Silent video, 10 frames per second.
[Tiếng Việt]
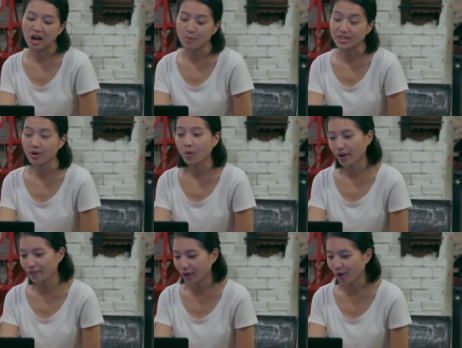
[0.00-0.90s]
Lần sau mà chị
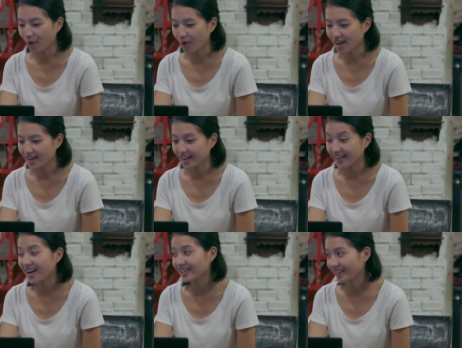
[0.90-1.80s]
quay video
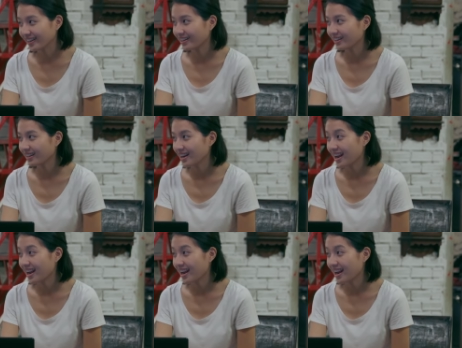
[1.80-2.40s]
Thì nhất định